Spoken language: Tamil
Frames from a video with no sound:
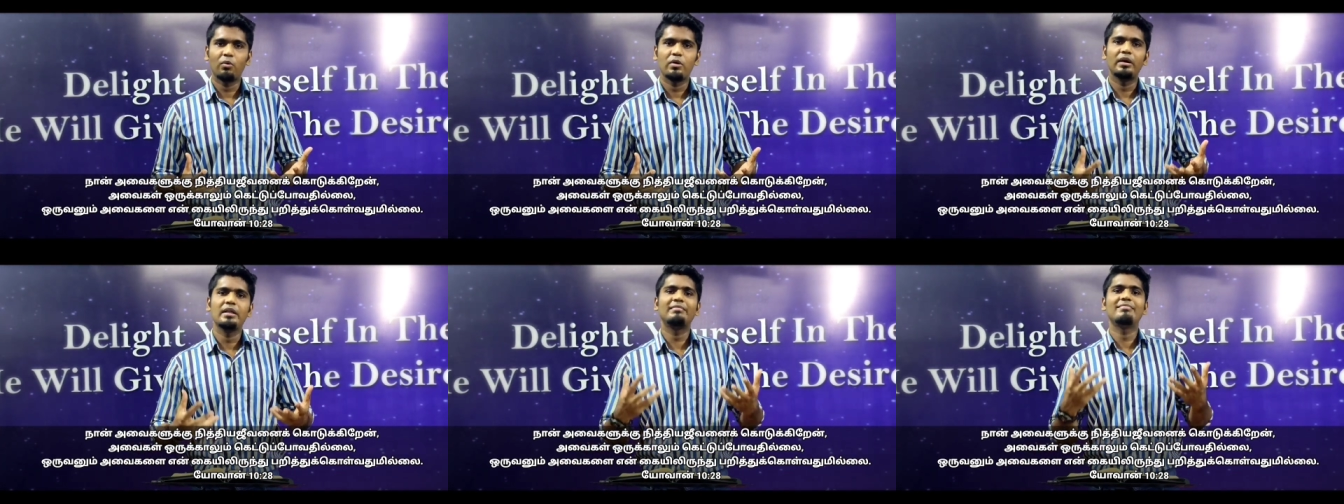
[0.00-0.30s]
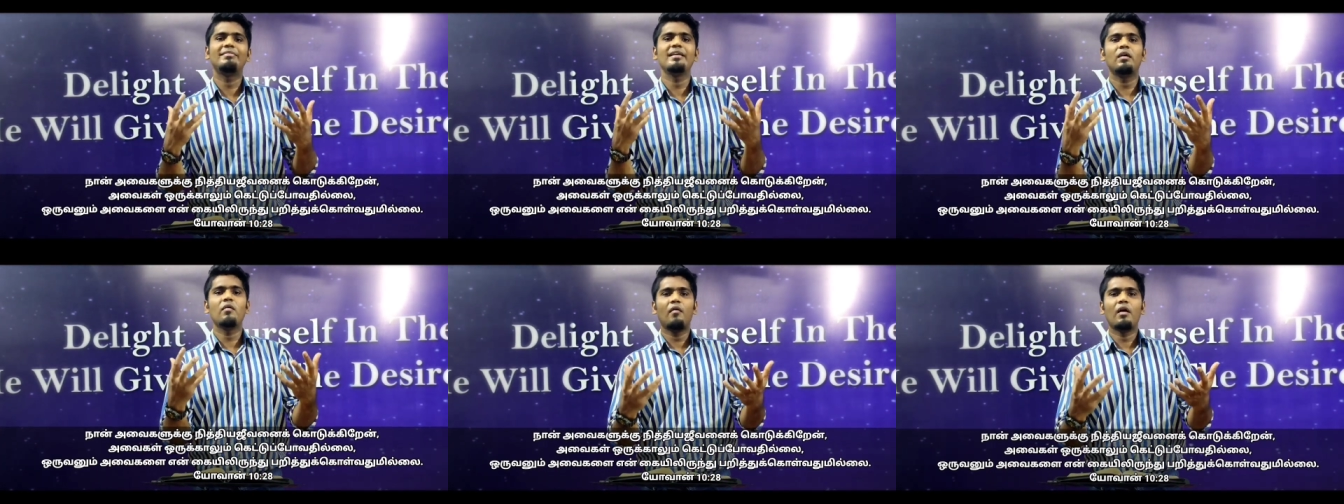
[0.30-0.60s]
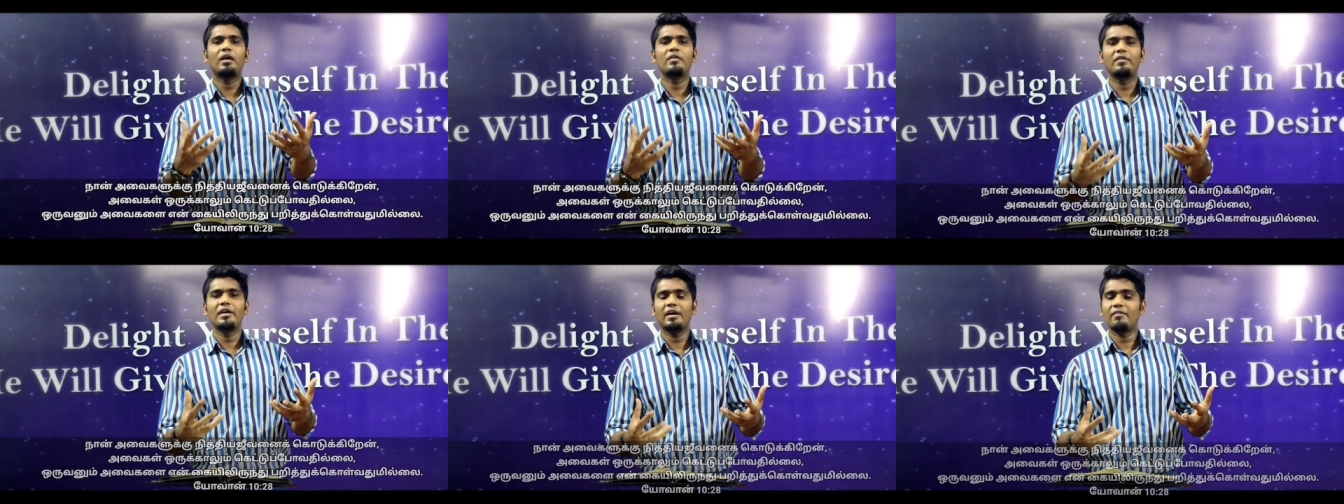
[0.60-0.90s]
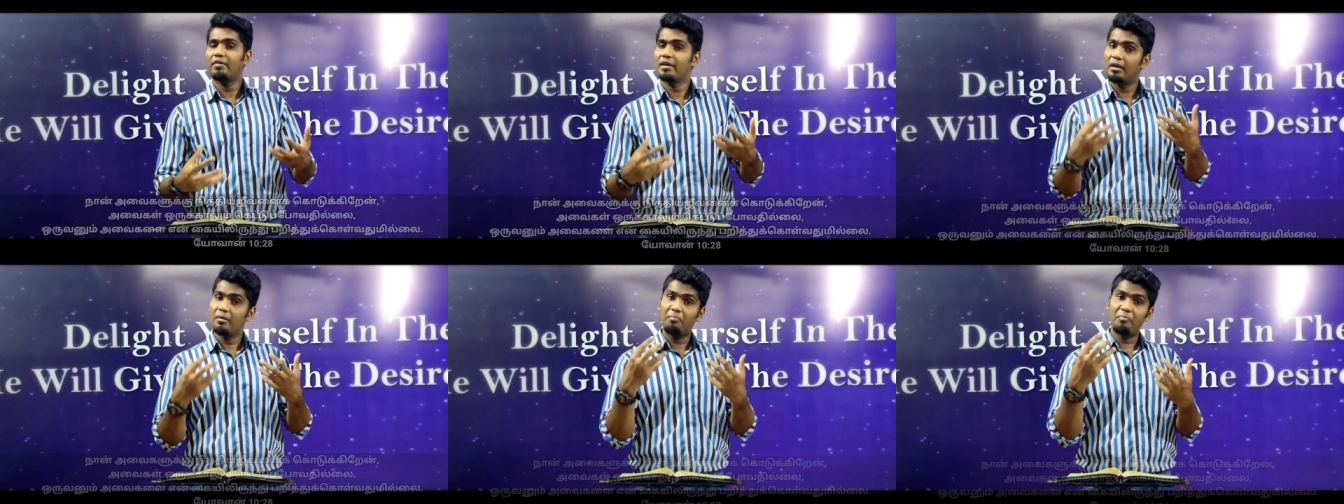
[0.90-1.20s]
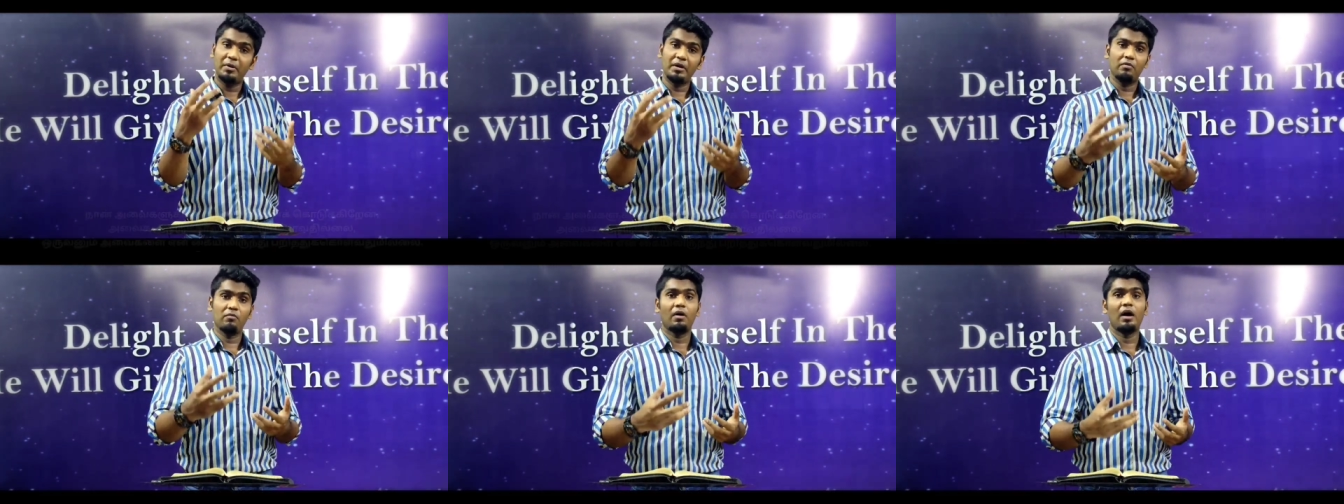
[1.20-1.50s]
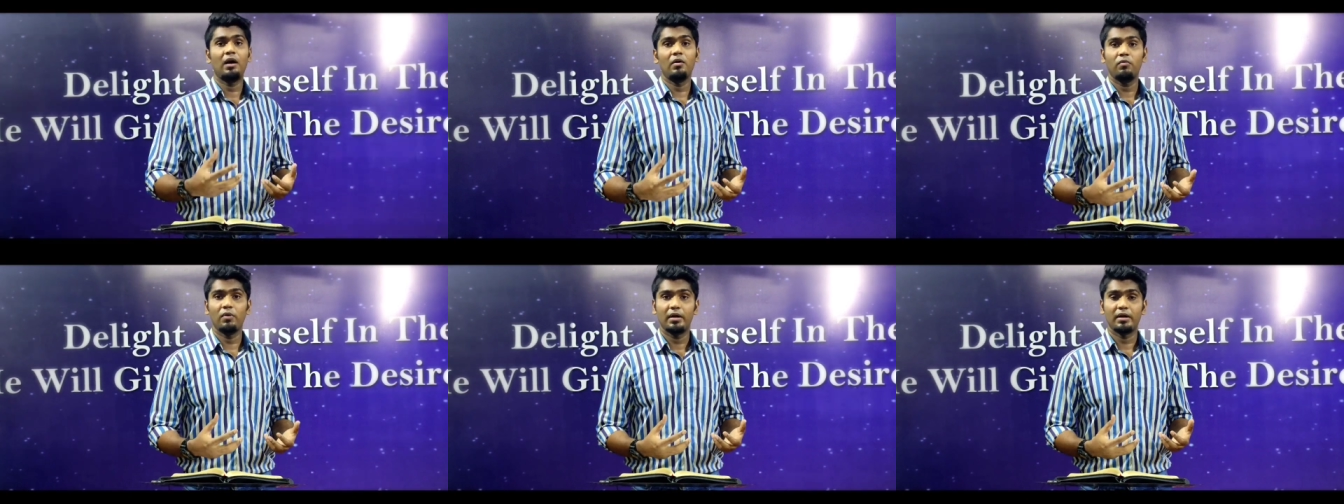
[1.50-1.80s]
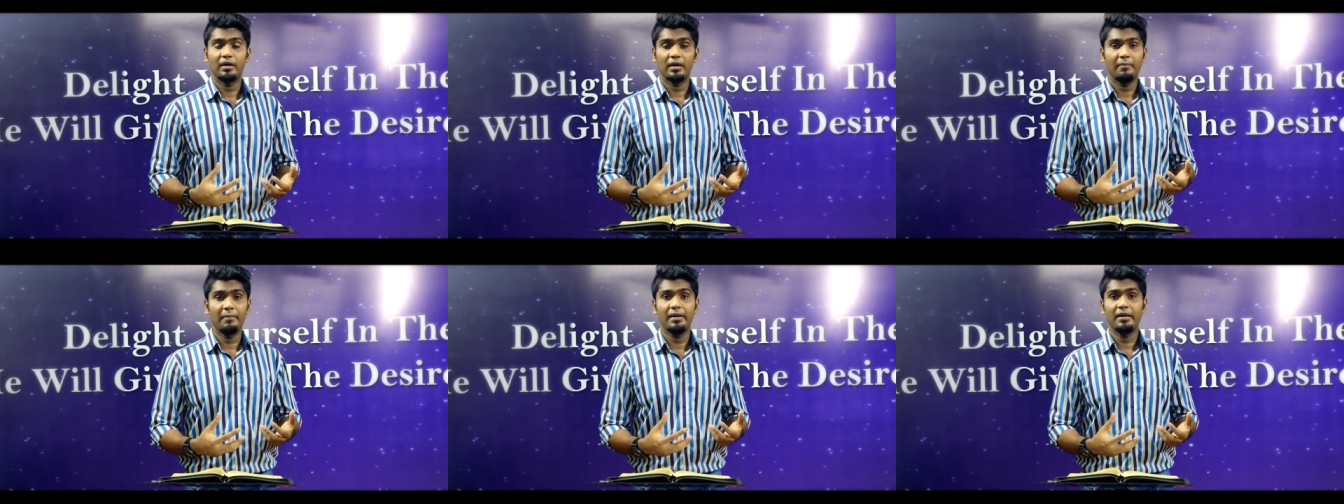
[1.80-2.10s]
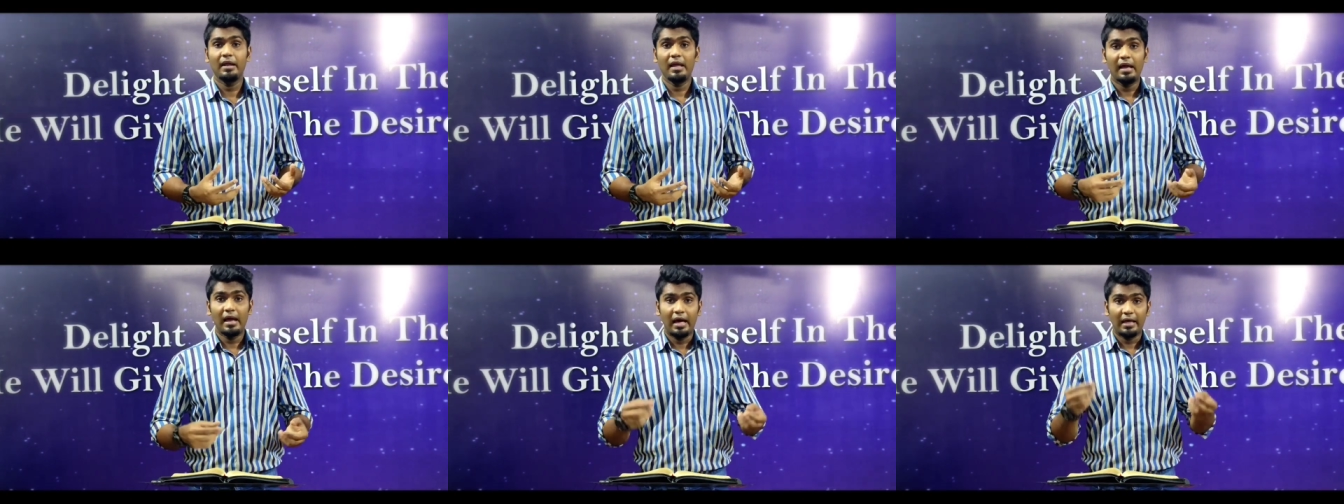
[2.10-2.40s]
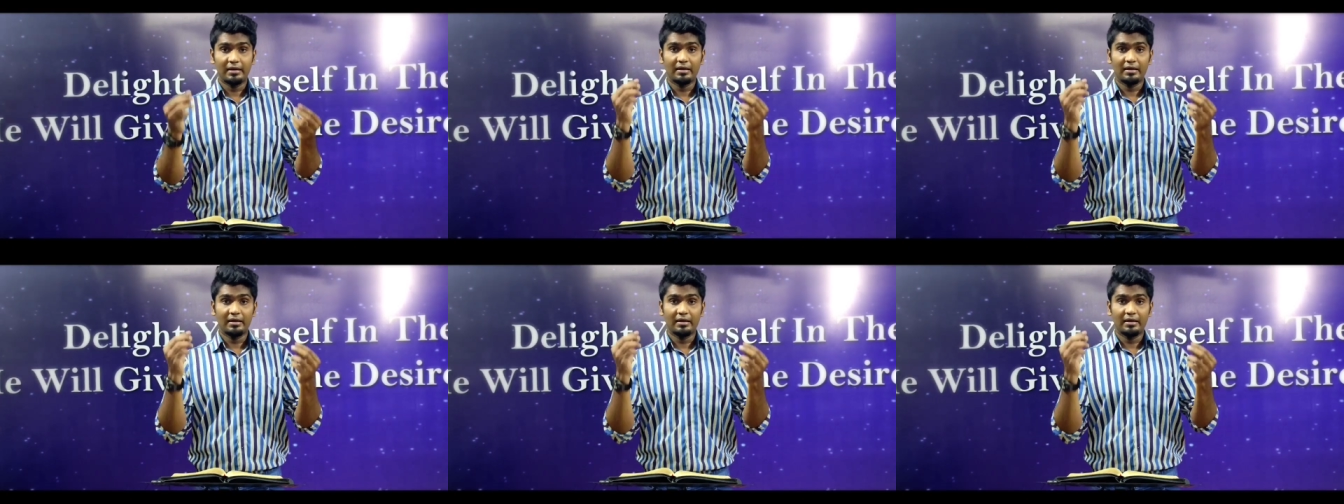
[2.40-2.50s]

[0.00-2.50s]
ஒரு நித்திய வாழ்வை அவன் எப்படி வாழ்வான் ஐ மீன்